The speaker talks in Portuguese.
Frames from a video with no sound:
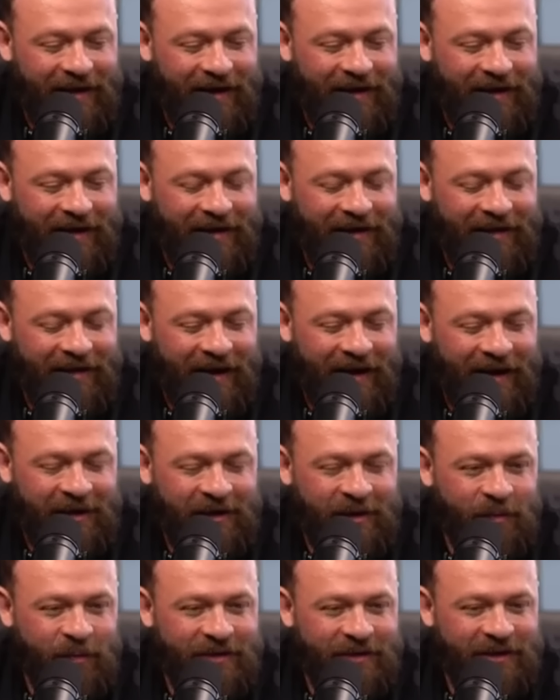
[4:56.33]
E daí,
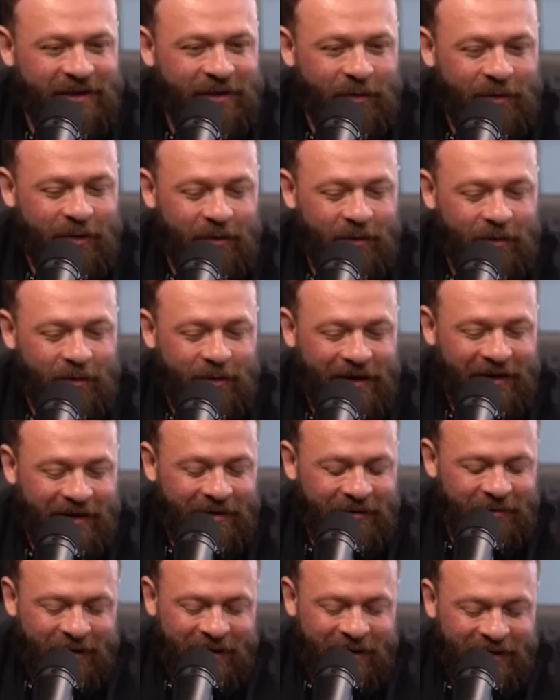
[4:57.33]
tipo assim, o, o,
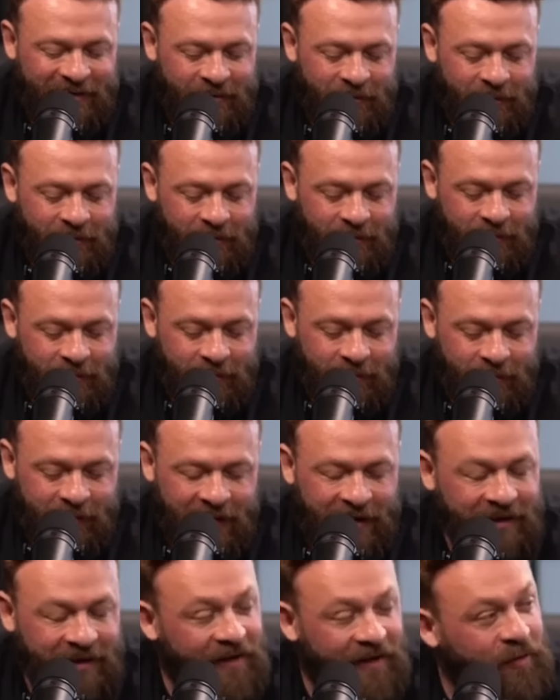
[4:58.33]
o, Chris, o
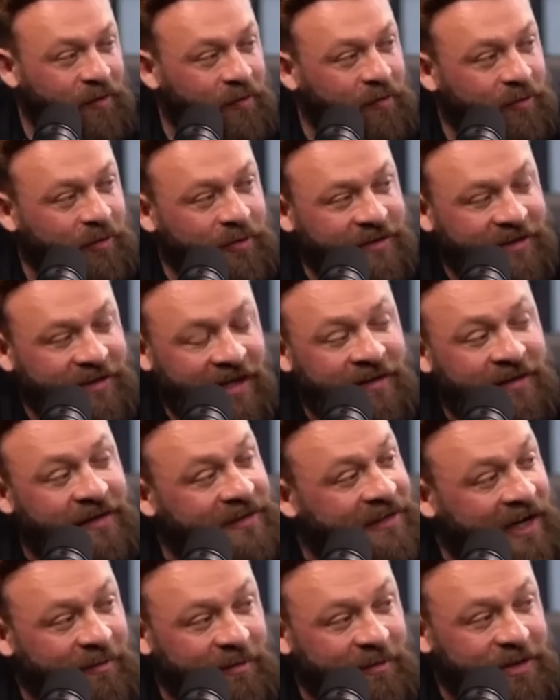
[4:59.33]
William tava com 200
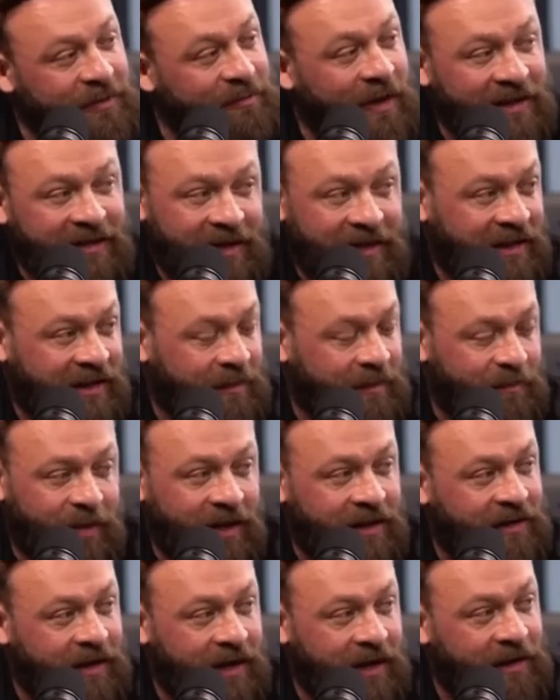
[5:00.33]
gramas de batata
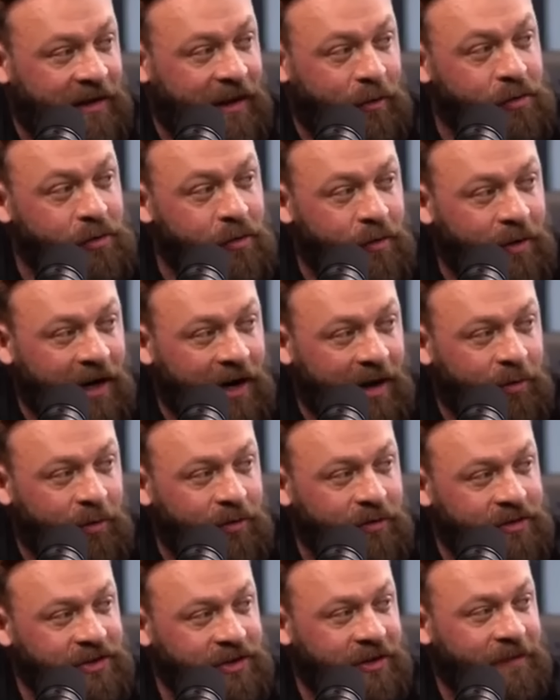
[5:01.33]
pré-treino, era o único carbo
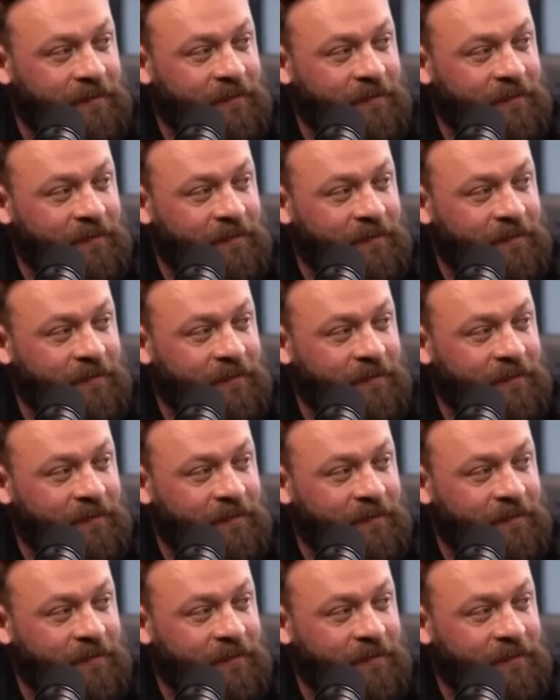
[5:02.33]
do dia.